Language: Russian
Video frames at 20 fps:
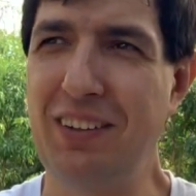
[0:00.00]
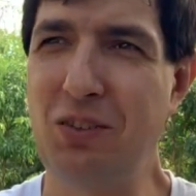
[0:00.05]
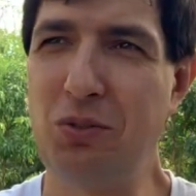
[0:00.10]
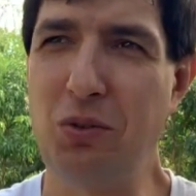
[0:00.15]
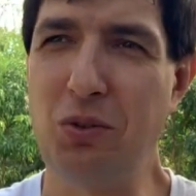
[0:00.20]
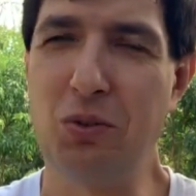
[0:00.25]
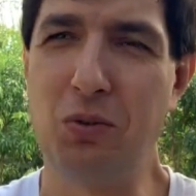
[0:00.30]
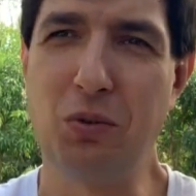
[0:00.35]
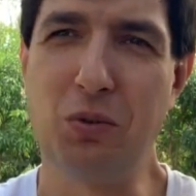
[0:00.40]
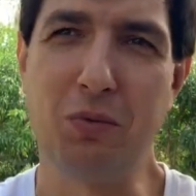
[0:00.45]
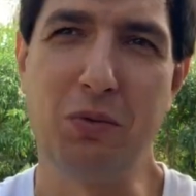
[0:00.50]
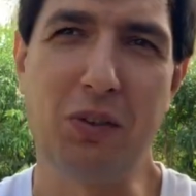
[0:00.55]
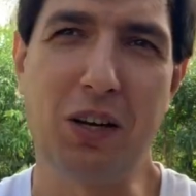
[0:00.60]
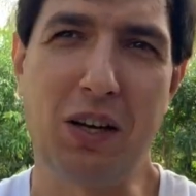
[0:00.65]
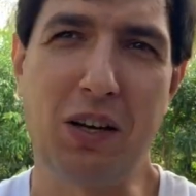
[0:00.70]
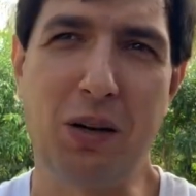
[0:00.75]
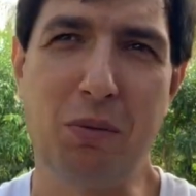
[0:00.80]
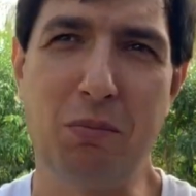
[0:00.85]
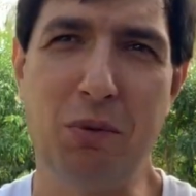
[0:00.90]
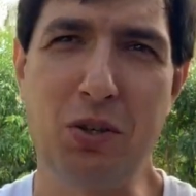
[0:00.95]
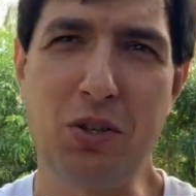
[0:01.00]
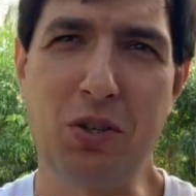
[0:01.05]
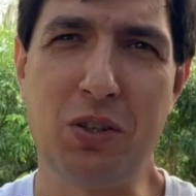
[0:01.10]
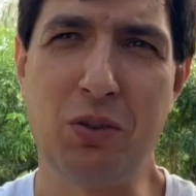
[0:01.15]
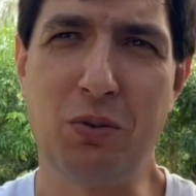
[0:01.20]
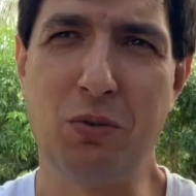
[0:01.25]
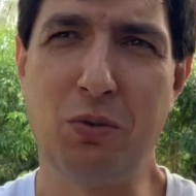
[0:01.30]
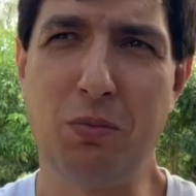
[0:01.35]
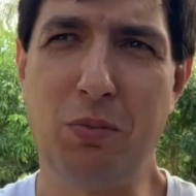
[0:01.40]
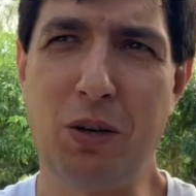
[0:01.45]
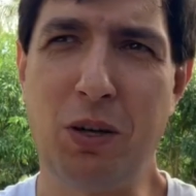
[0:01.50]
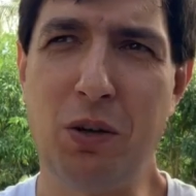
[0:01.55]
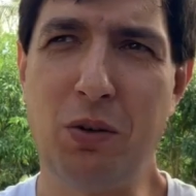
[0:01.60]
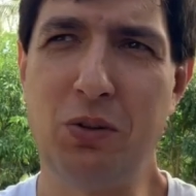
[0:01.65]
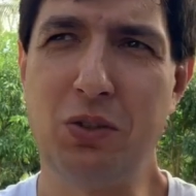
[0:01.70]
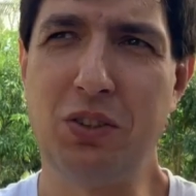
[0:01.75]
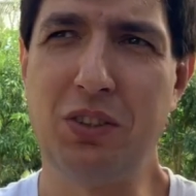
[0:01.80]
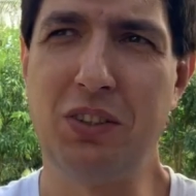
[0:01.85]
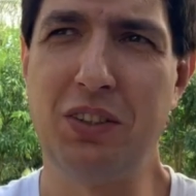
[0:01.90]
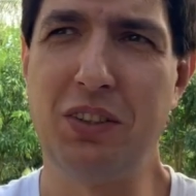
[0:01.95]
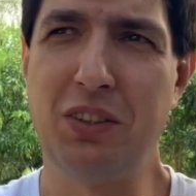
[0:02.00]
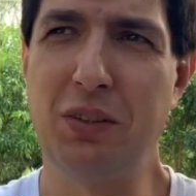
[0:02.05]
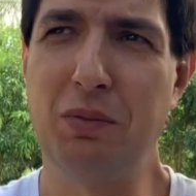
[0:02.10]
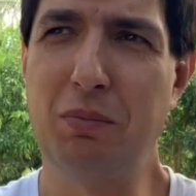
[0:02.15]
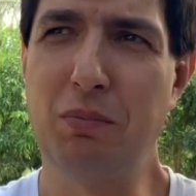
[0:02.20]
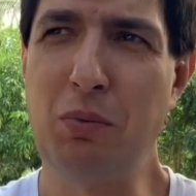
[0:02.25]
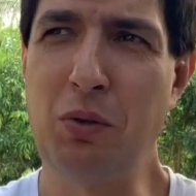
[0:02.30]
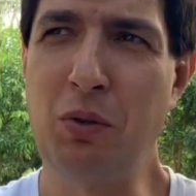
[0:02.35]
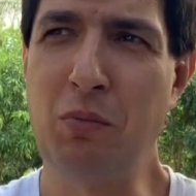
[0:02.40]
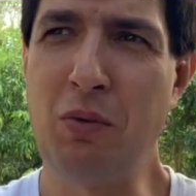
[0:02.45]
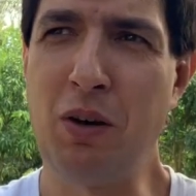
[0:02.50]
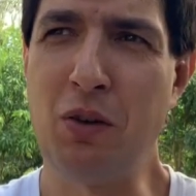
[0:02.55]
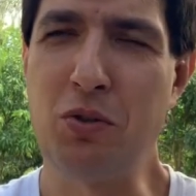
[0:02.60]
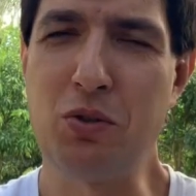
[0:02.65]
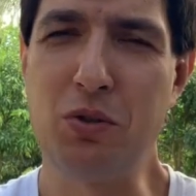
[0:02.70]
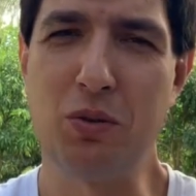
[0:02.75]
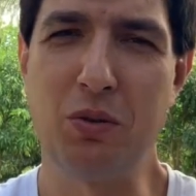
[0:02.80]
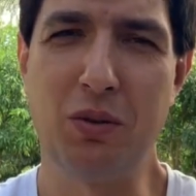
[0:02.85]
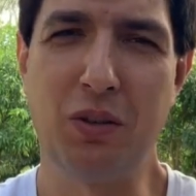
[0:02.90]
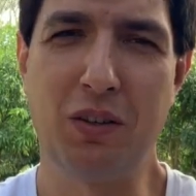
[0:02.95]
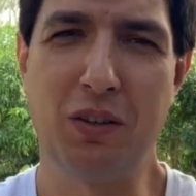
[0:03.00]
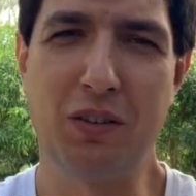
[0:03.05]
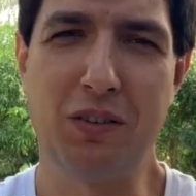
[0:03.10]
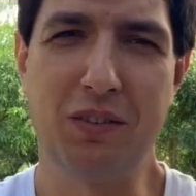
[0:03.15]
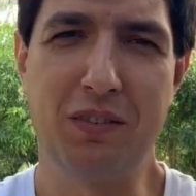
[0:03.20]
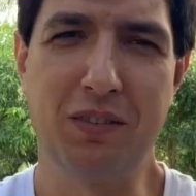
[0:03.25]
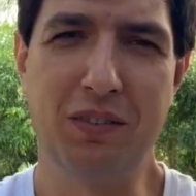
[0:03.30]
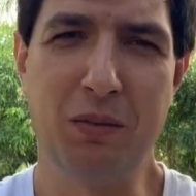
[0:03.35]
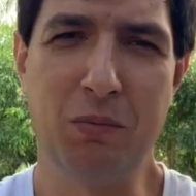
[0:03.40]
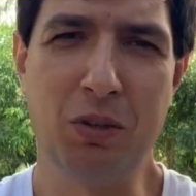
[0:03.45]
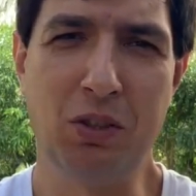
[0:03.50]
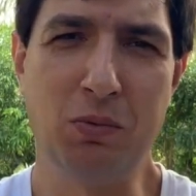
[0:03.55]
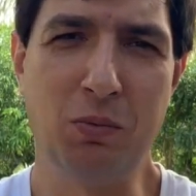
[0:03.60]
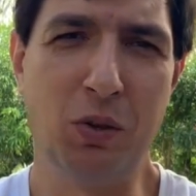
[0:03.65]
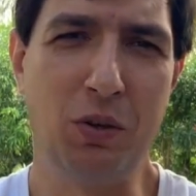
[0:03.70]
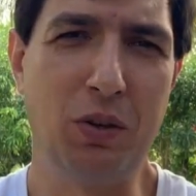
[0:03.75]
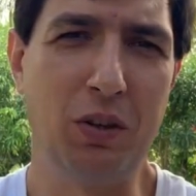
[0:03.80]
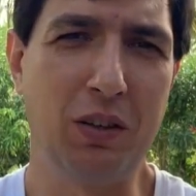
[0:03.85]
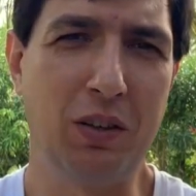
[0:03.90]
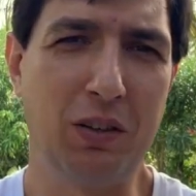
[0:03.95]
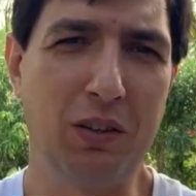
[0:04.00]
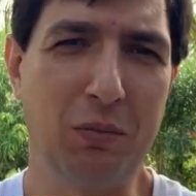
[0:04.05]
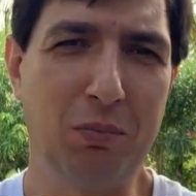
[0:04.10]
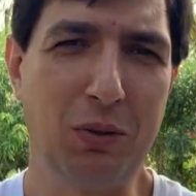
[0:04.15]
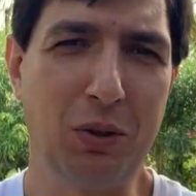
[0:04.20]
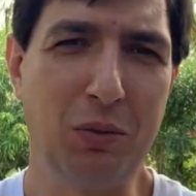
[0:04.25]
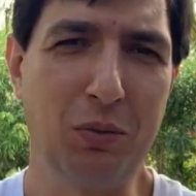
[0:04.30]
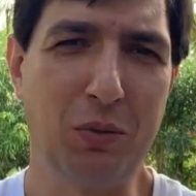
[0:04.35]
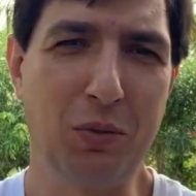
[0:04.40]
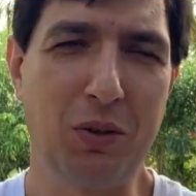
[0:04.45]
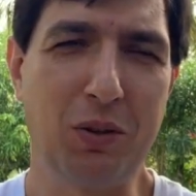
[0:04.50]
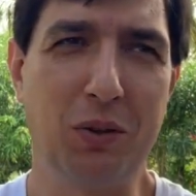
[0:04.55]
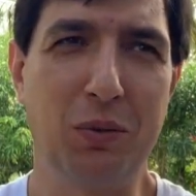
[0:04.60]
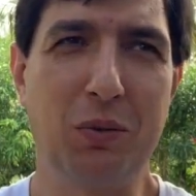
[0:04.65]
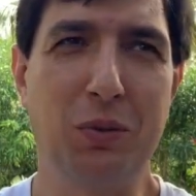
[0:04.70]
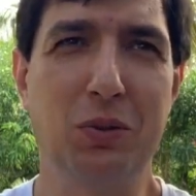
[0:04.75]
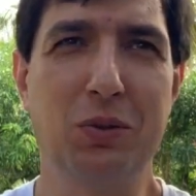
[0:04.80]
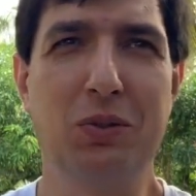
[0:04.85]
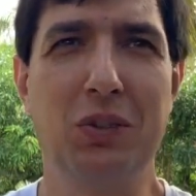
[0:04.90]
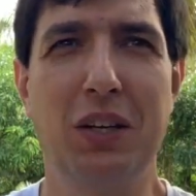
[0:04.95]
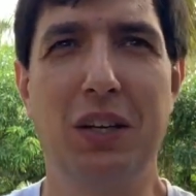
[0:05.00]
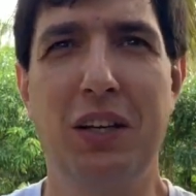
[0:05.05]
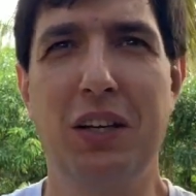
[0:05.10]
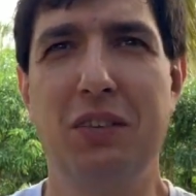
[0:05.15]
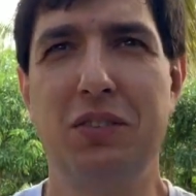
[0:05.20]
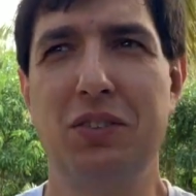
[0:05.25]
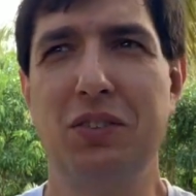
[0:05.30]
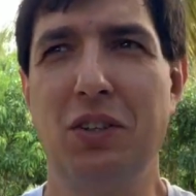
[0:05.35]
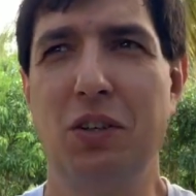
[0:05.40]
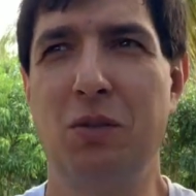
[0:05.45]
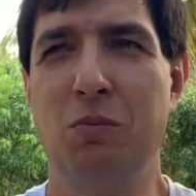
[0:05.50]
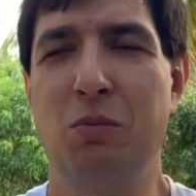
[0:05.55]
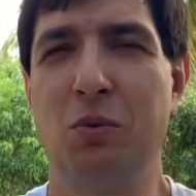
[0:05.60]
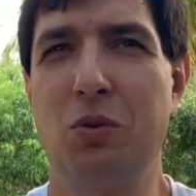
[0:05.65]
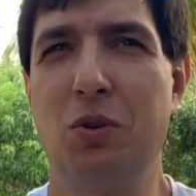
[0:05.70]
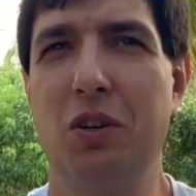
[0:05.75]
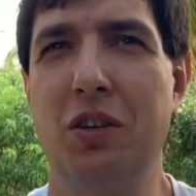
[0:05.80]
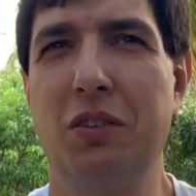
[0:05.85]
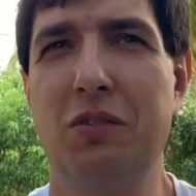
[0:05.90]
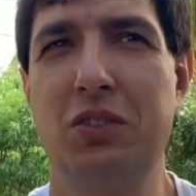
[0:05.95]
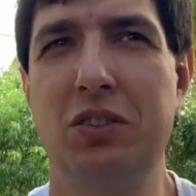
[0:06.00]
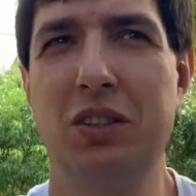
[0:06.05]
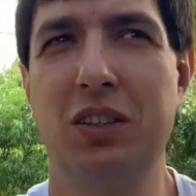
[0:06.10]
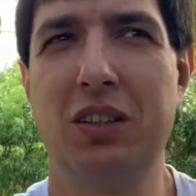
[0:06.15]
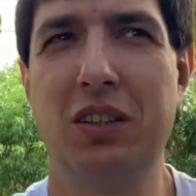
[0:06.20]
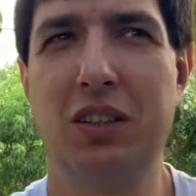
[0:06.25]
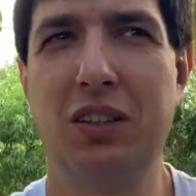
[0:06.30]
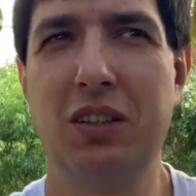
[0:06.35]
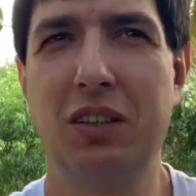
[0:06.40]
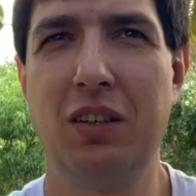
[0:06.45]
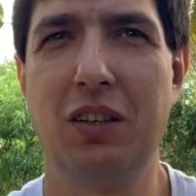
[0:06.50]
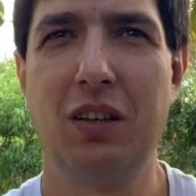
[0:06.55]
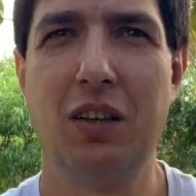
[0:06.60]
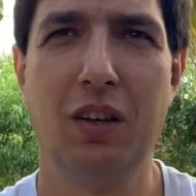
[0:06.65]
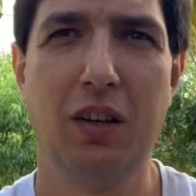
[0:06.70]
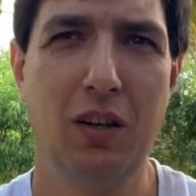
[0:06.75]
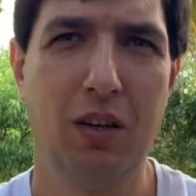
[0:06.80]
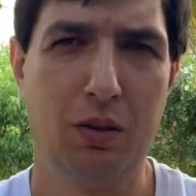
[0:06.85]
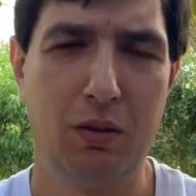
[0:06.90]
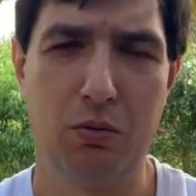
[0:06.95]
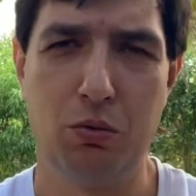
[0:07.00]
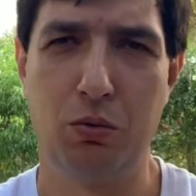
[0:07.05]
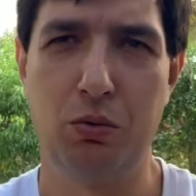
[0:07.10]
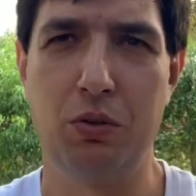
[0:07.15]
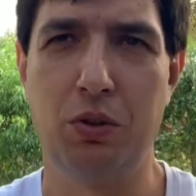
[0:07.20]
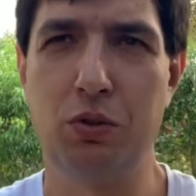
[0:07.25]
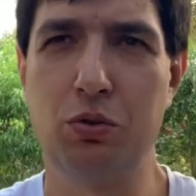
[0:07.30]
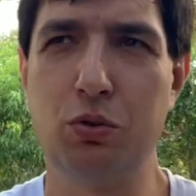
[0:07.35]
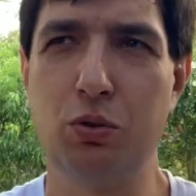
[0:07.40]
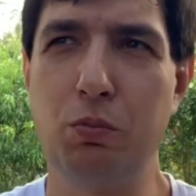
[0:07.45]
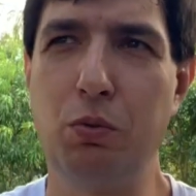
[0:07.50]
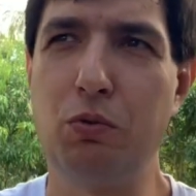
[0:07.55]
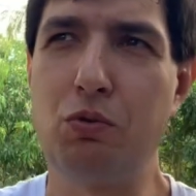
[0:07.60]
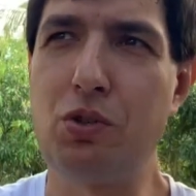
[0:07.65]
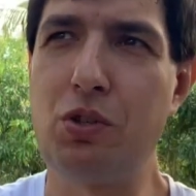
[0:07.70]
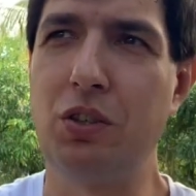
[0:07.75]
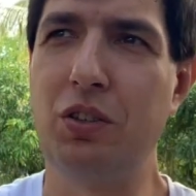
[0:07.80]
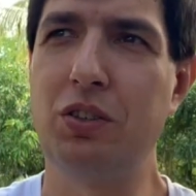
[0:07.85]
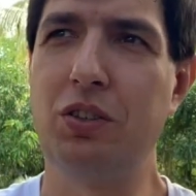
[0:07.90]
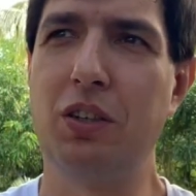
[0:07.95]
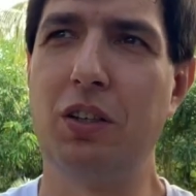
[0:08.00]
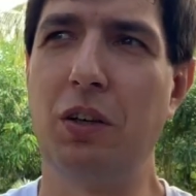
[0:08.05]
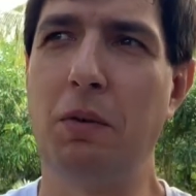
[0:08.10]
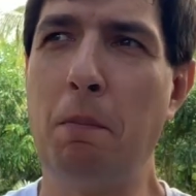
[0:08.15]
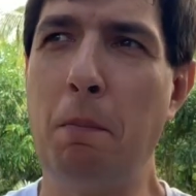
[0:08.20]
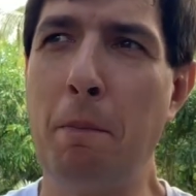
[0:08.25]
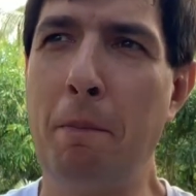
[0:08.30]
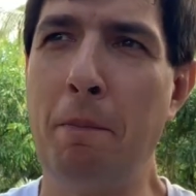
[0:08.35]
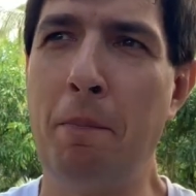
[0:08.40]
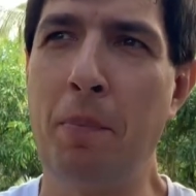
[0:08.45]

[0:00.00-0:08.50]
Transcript: ну, иду, как обычно, улыбаюсь и понимаю, что я, на меня смотрят как на придурка. То есть все хмурые, все такие у, насупившиеся.